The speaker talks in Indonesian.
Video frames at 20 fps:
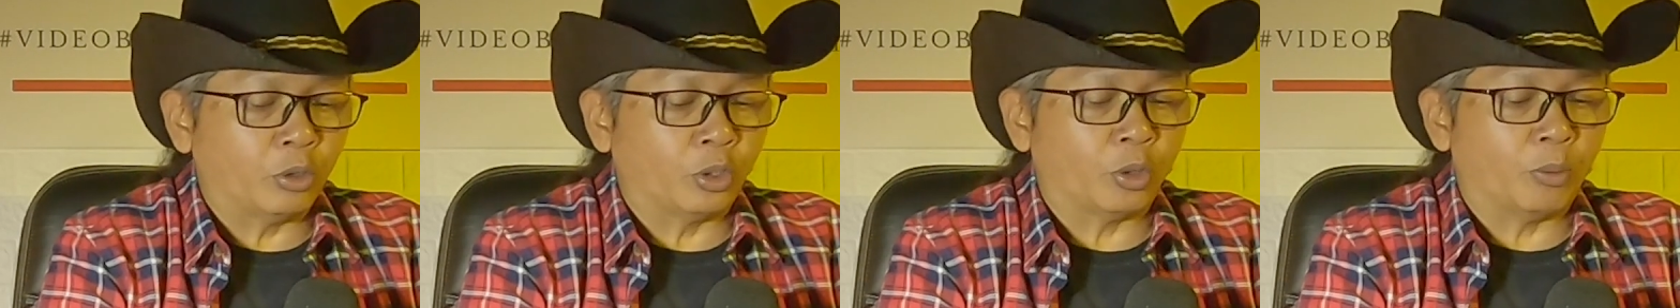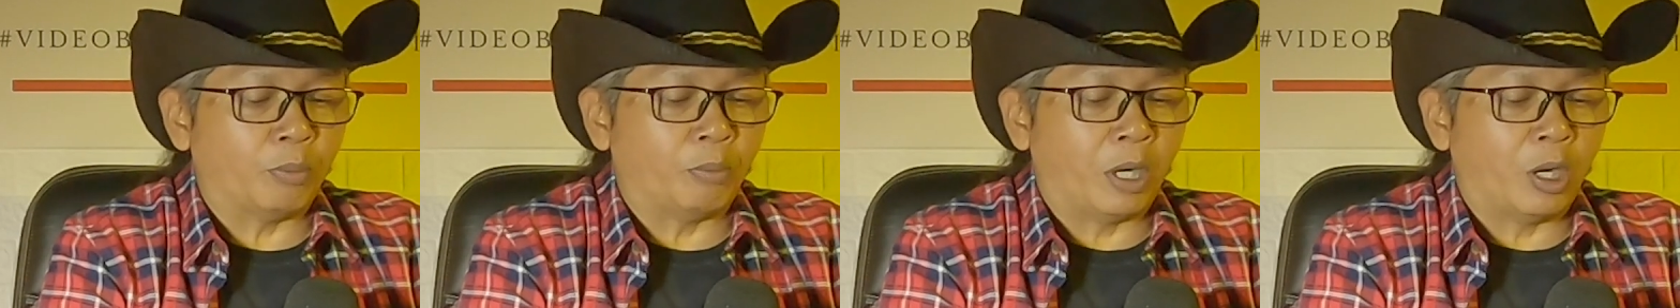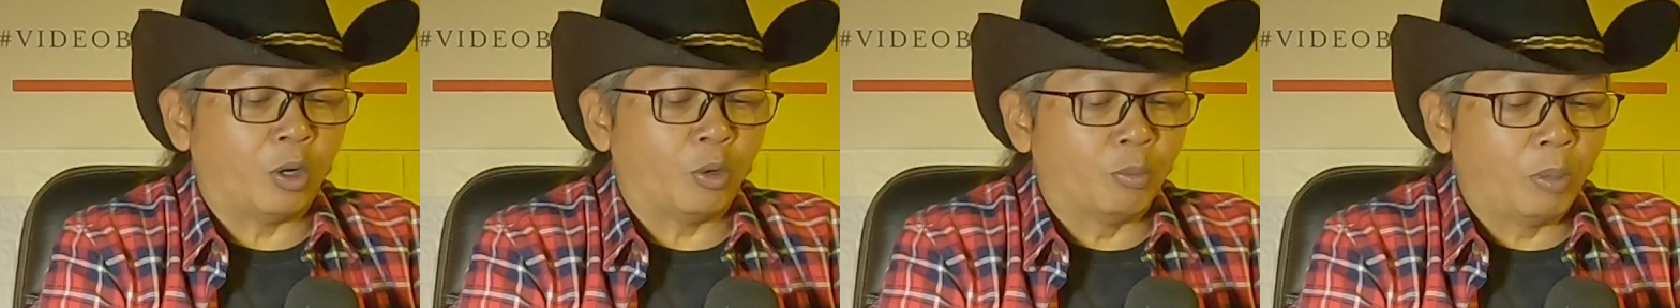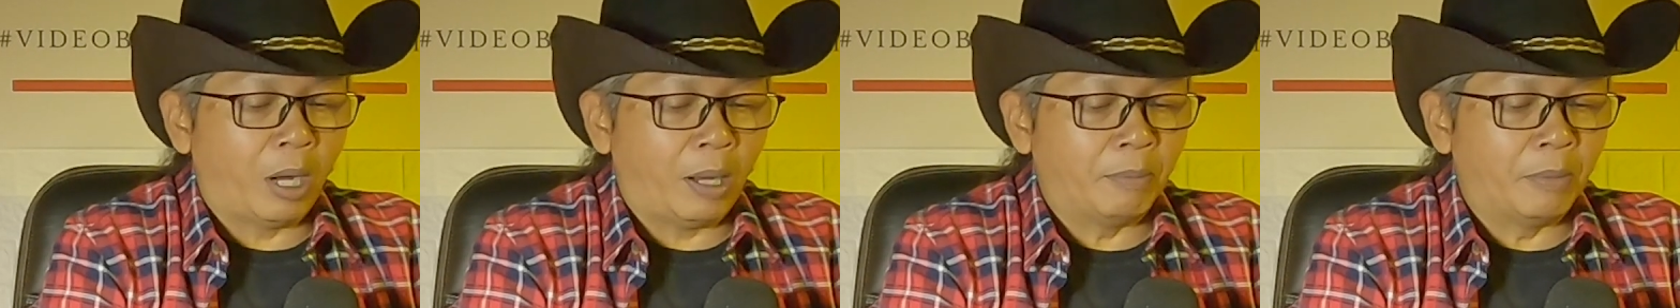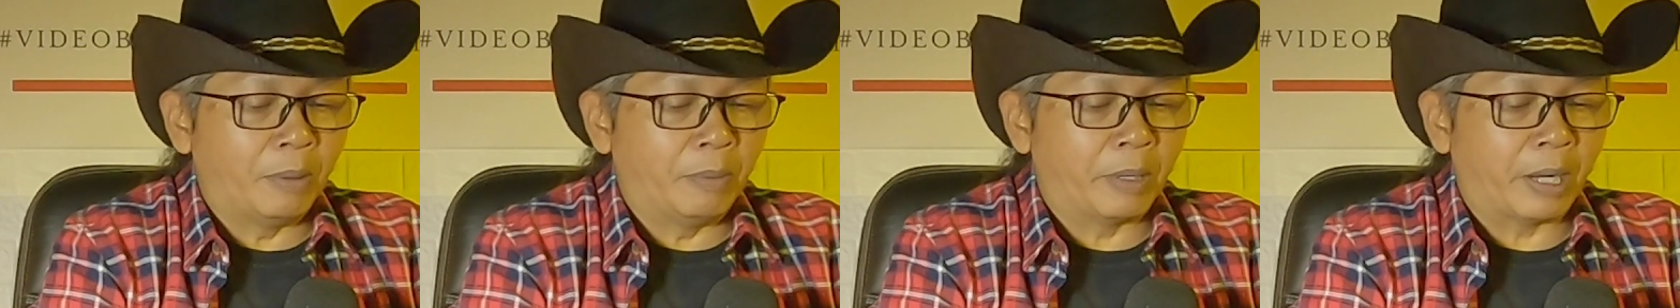untuk
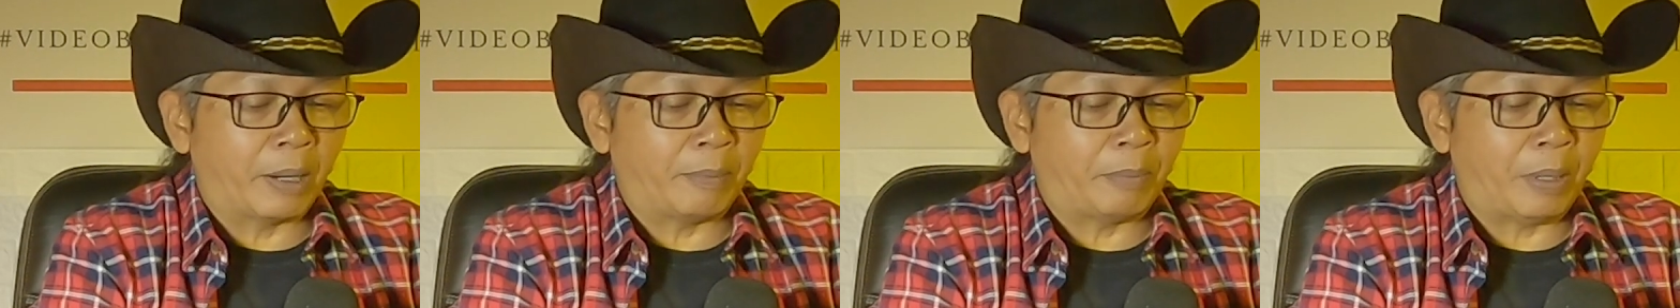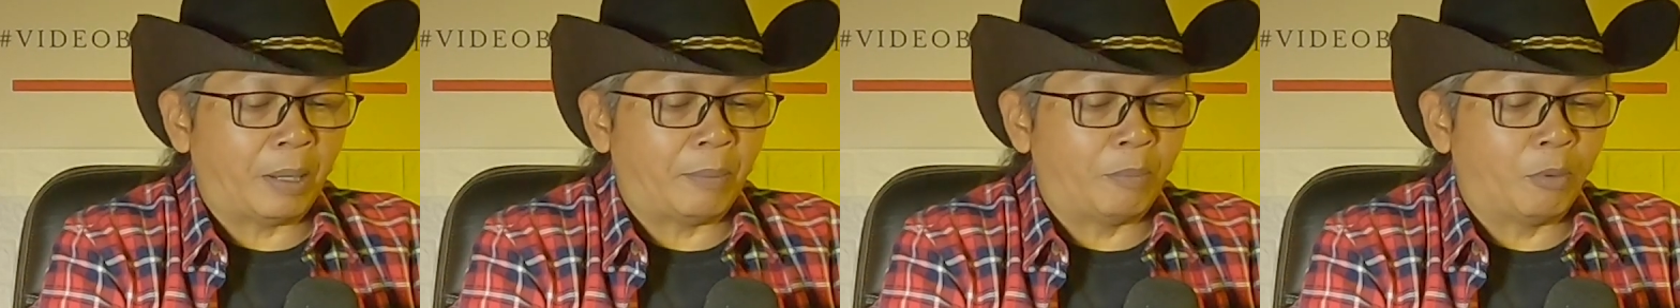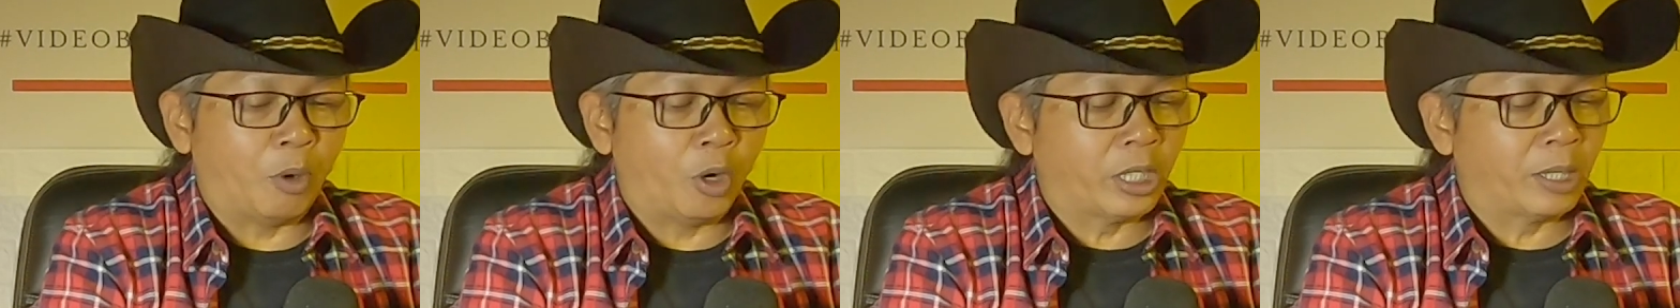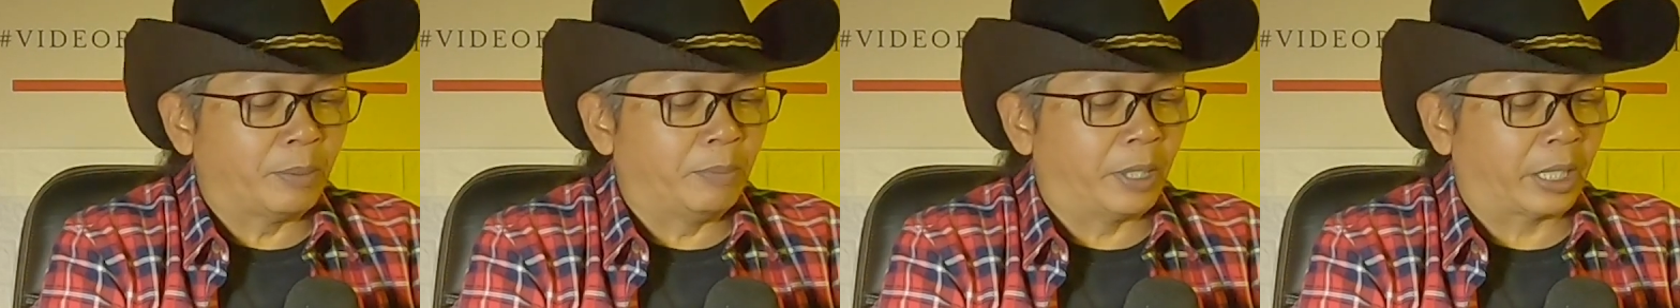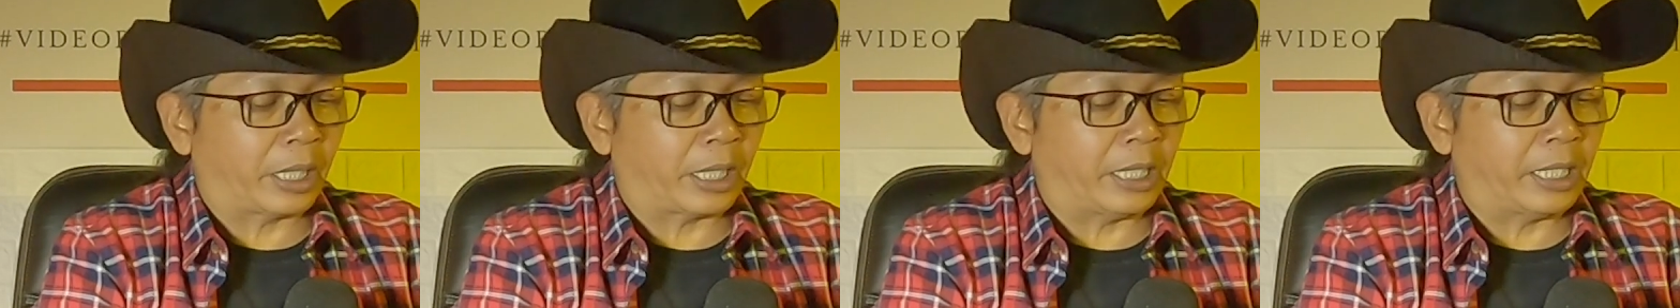mengubah beberapa mode
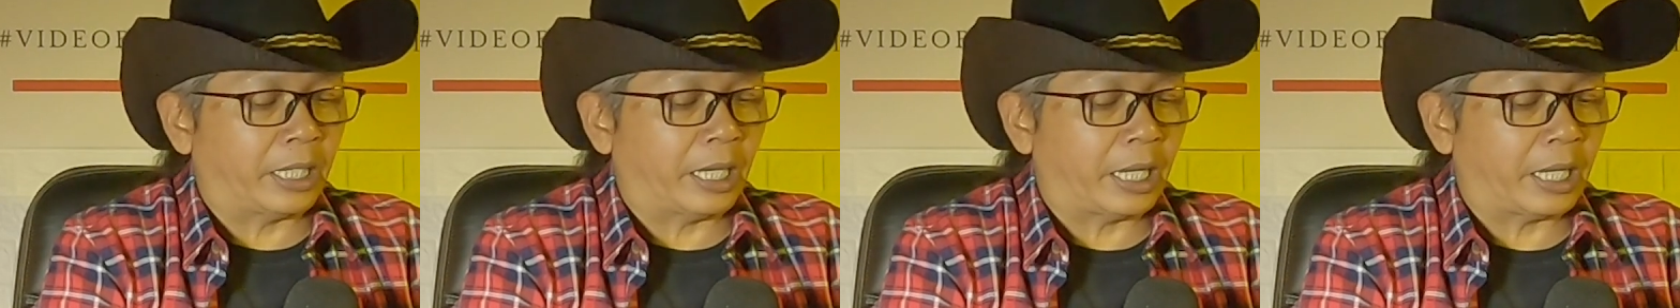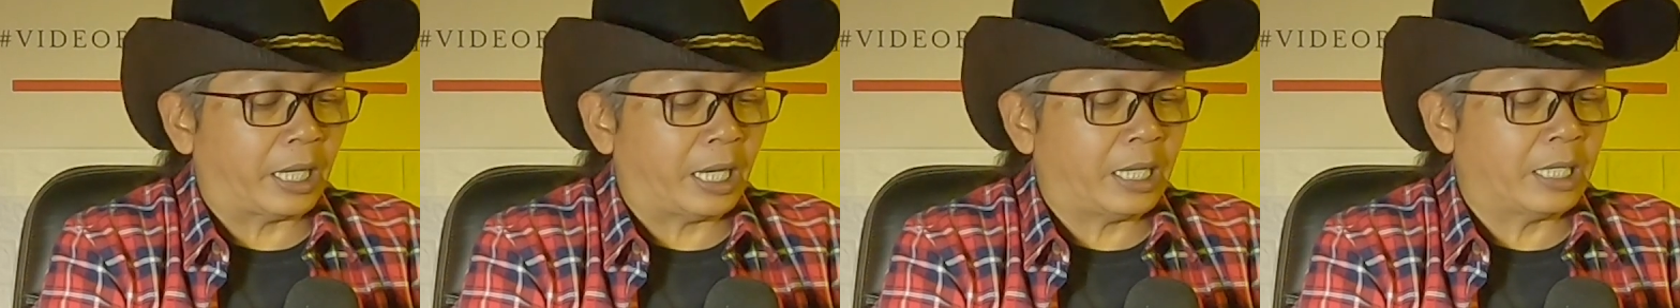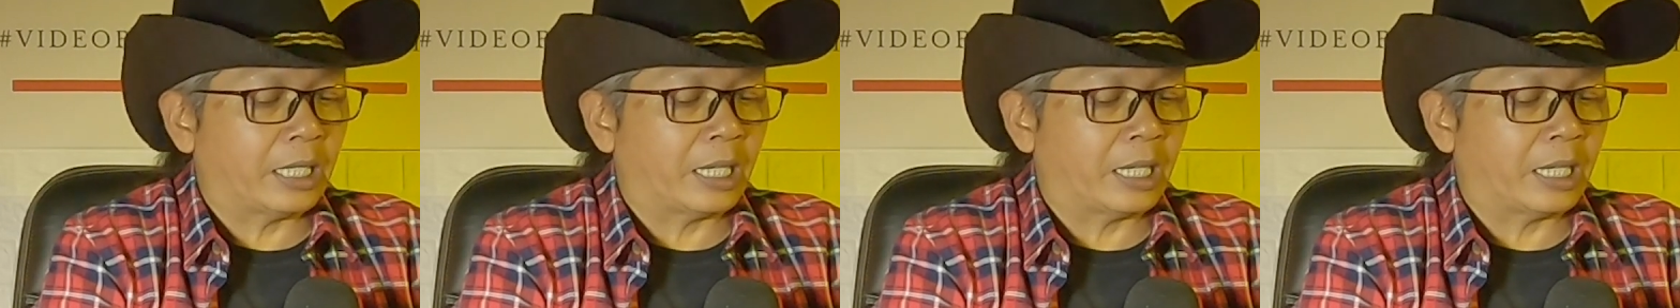berkendara